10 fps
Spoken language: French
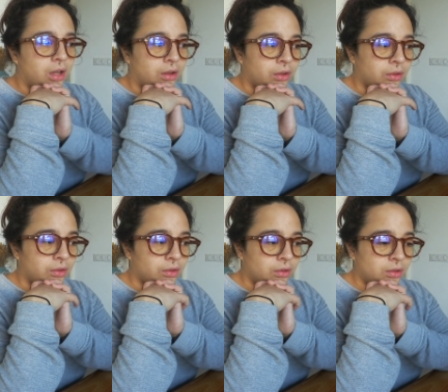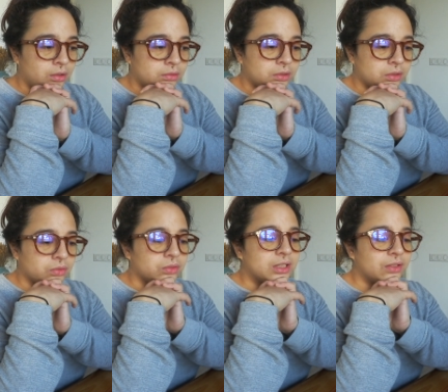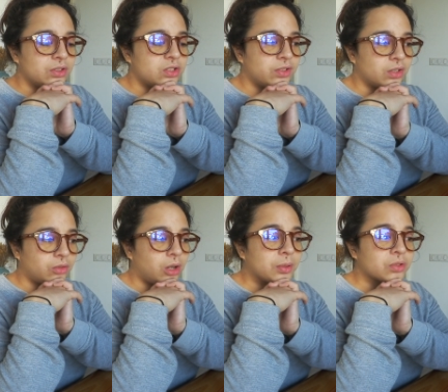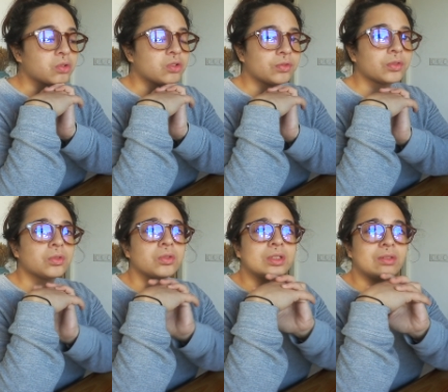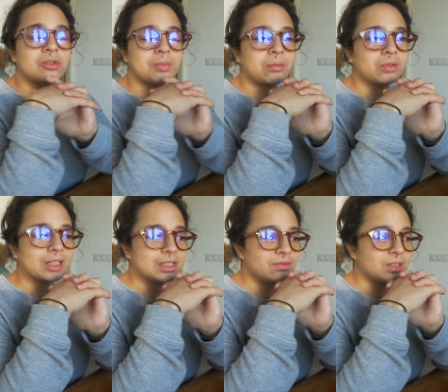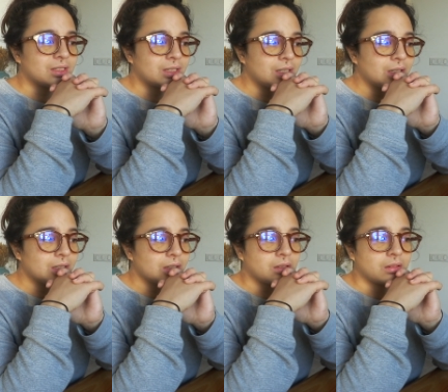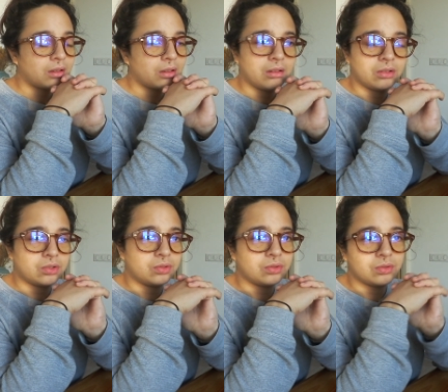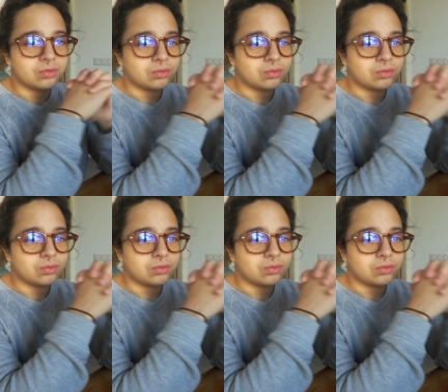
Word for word: Euh, donc Tévi, je viens de voir parce que je veux développer mon activité. Je,